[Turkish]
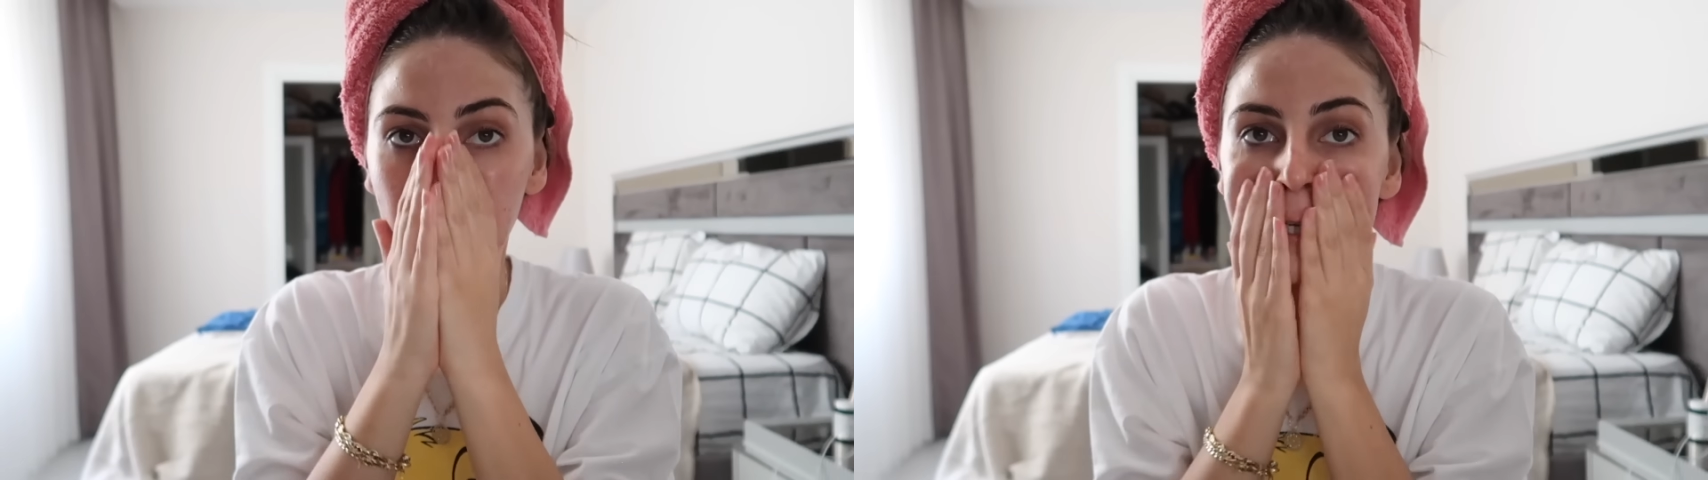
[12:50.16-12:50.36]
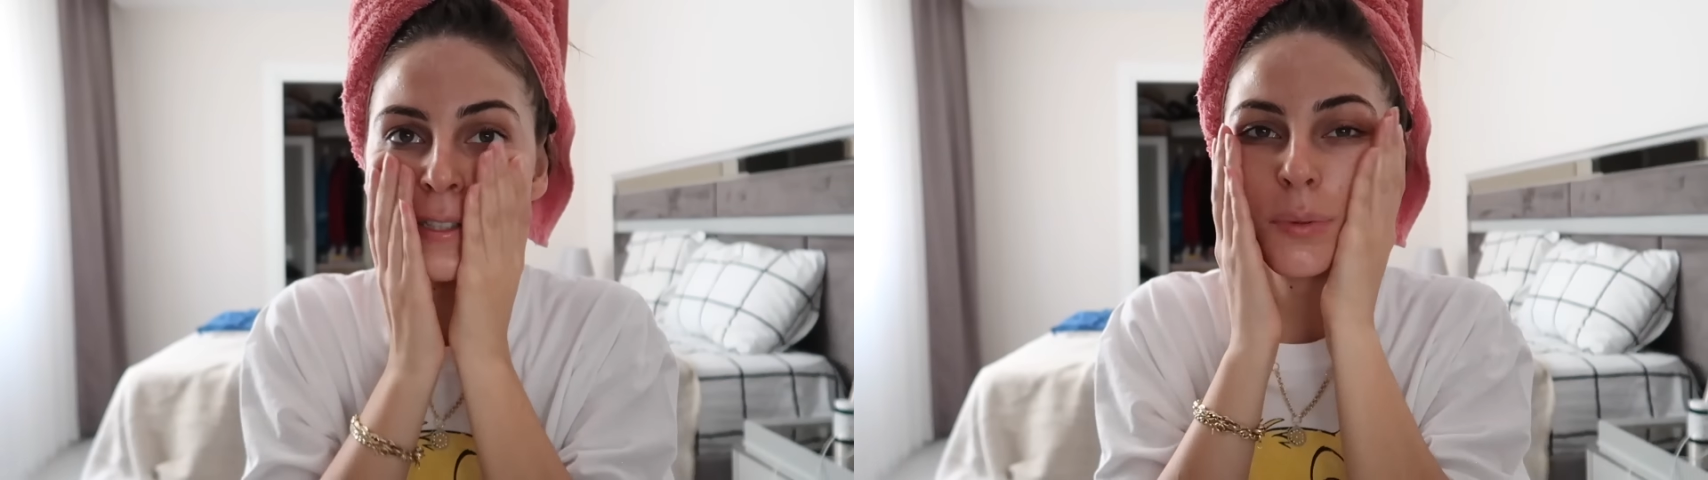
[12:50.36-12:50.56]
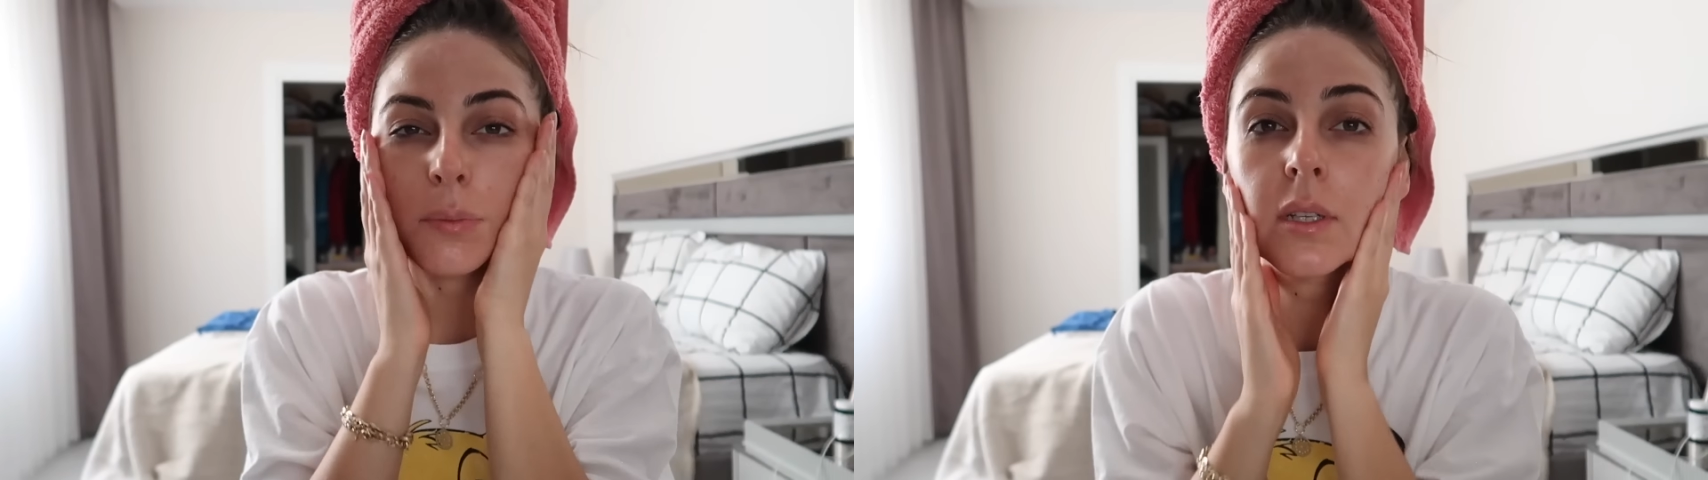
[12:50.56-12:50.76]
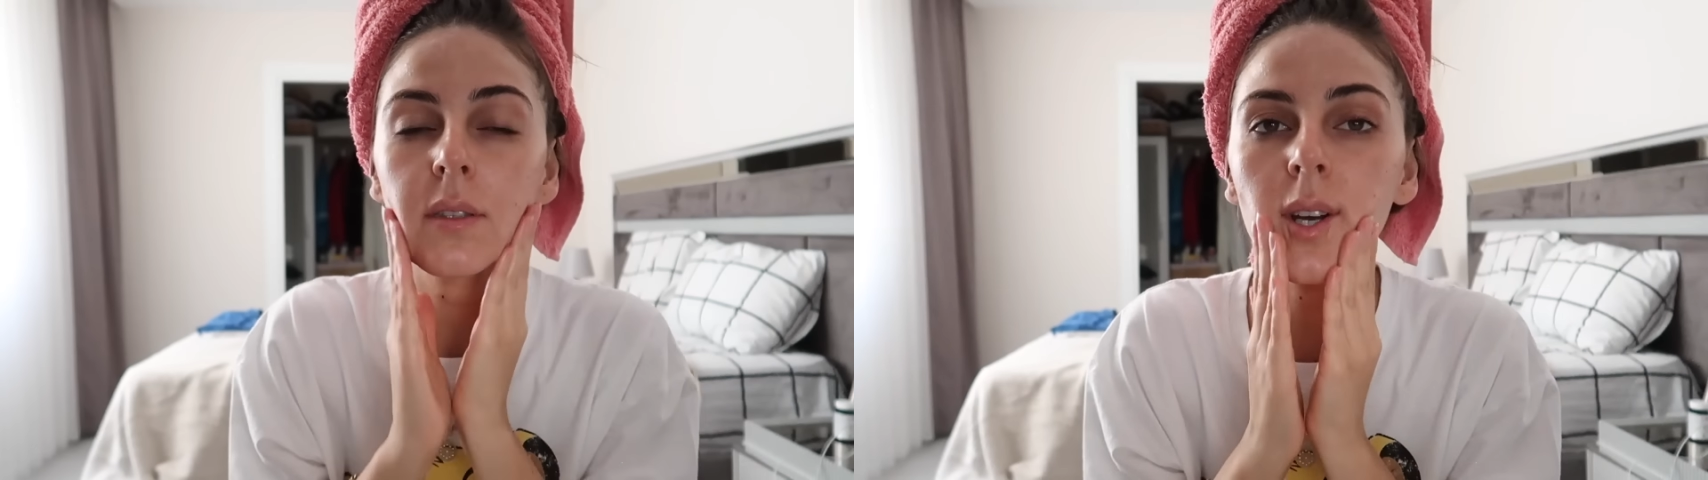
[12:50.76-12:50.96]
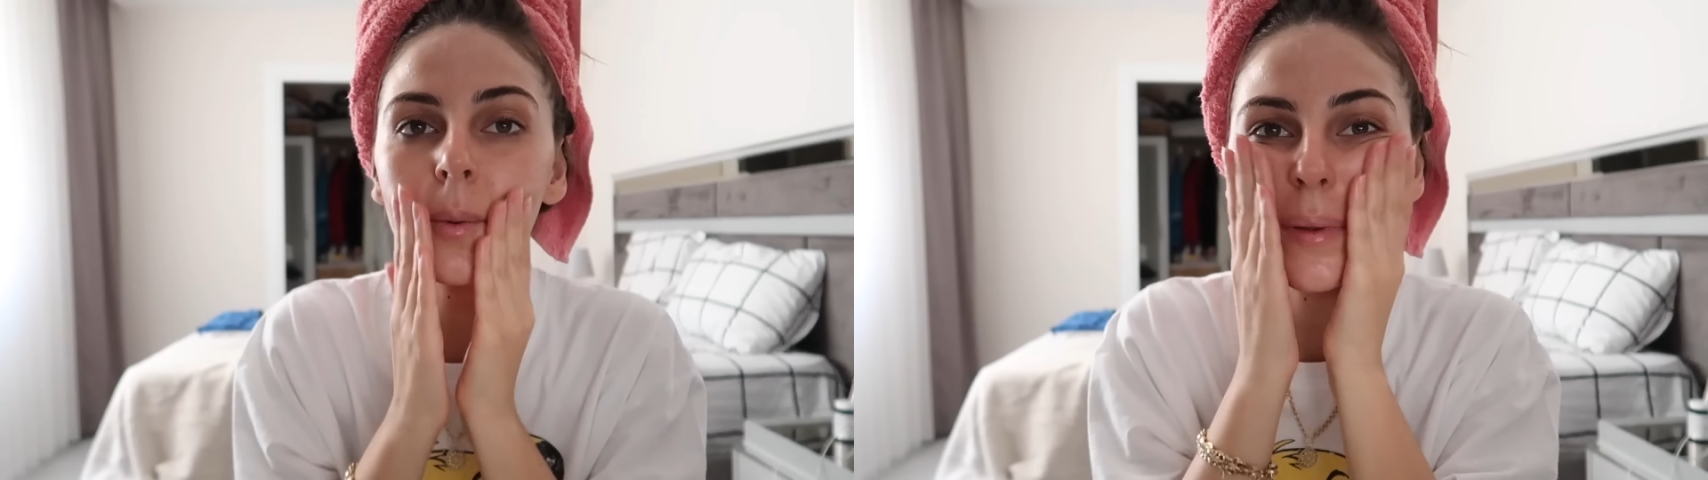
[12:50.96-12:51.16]
Az bir
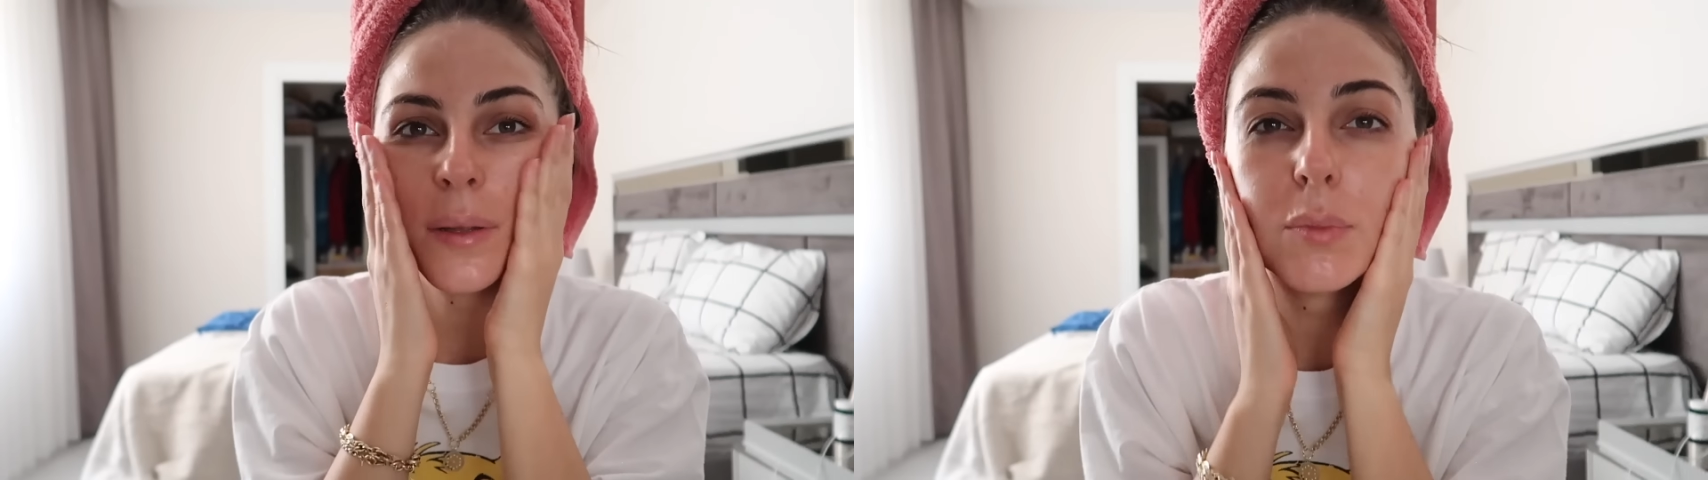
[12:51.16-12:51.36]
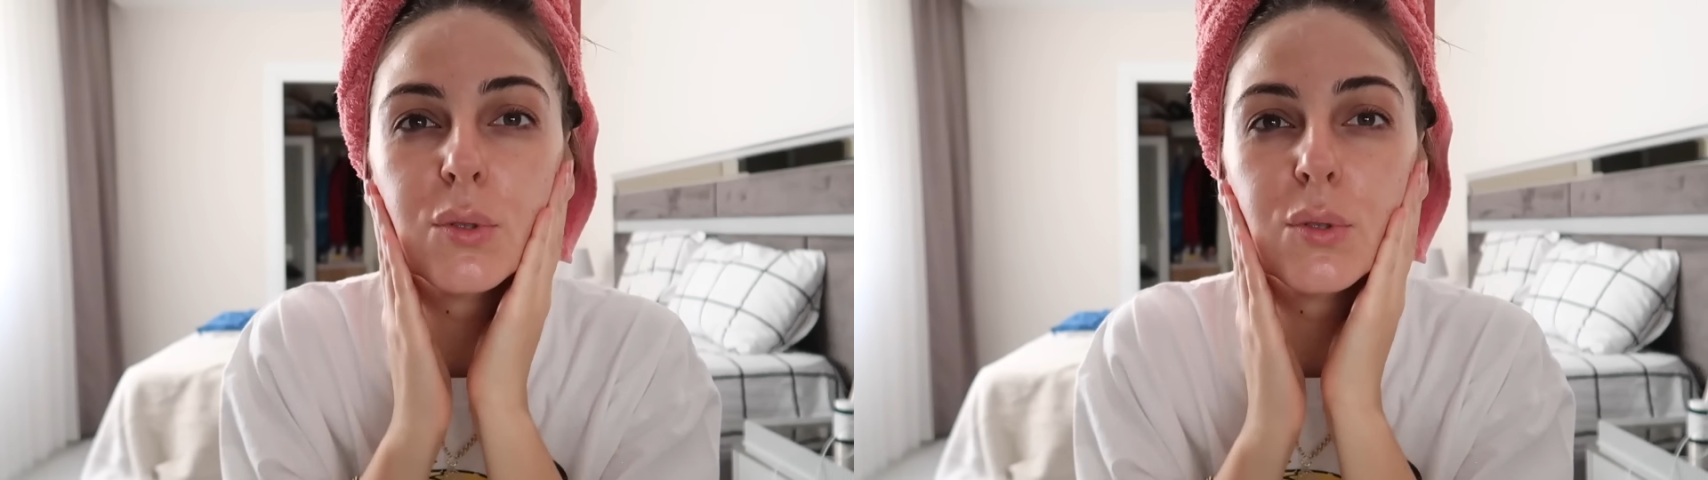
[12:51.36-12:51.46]
miktar bile